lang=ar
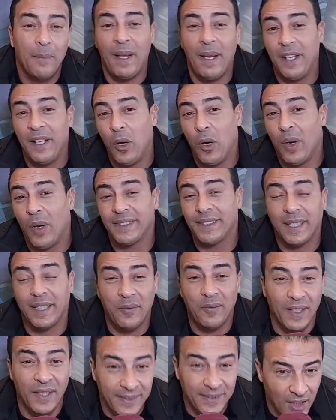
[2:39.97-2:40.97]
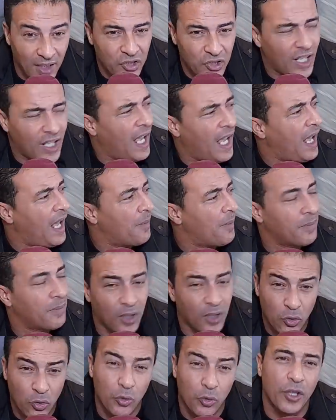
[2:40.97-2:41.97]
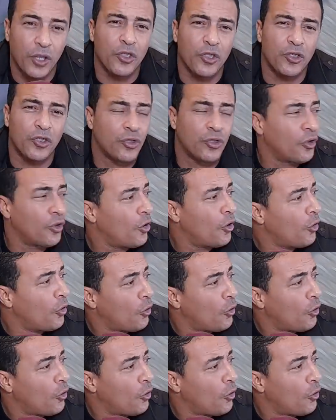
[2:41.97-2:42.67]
بانه هاد الطفله 12 عام كتخرج